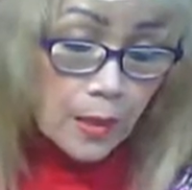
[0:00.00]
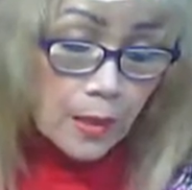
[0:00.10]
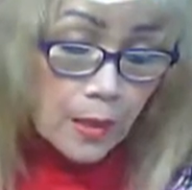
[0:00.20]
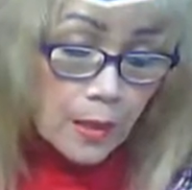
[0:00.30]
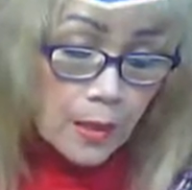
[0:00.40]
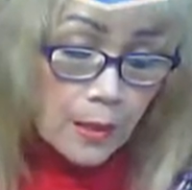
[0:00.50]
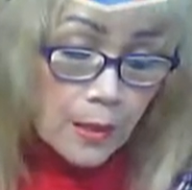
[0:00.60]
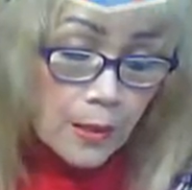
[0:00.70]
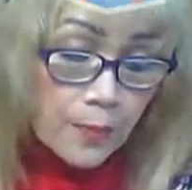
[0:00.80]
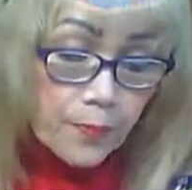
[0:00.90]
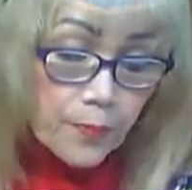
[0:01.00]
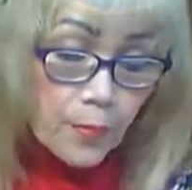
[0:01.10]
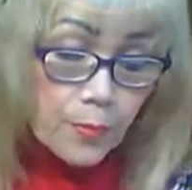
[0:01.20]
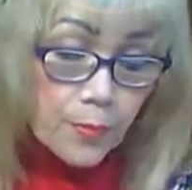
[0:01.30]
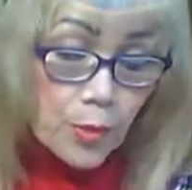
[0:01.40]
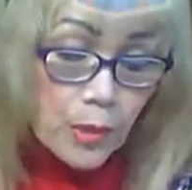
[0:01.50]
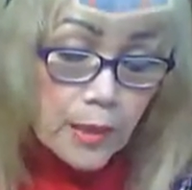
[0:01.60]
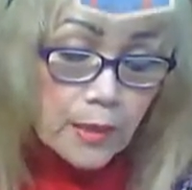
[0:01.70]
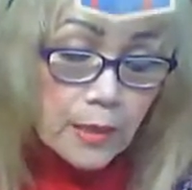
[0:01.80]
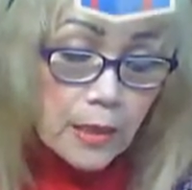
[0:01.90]
uh,
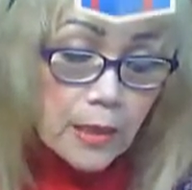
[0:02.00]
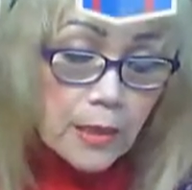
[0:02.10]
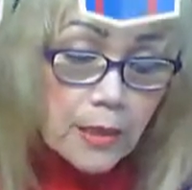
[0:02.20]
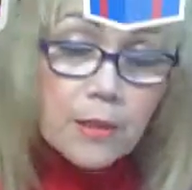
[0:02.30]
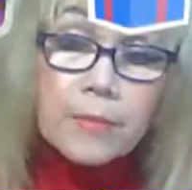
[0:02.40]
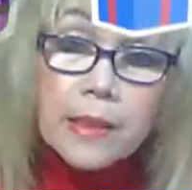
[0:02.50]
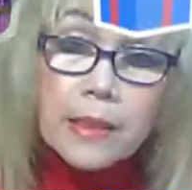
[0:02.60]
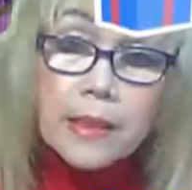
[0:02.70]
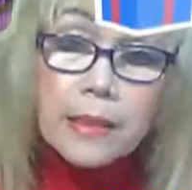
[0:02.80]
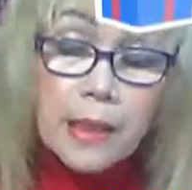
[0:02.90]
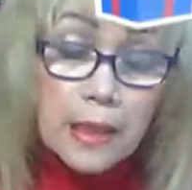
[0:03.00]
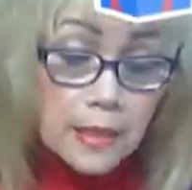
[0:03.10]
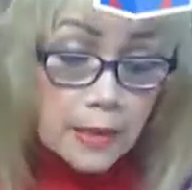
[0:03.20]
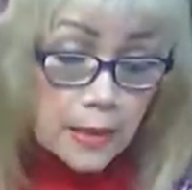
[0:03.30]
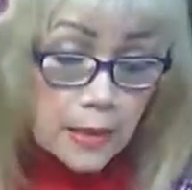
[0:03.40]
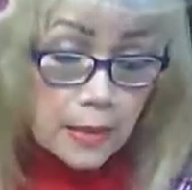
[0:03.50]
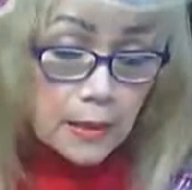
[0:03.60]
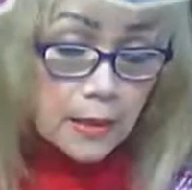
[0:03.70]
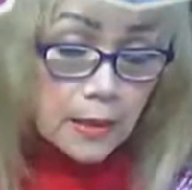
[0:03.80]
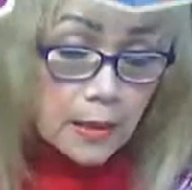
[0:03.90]
Violeta, my cousin in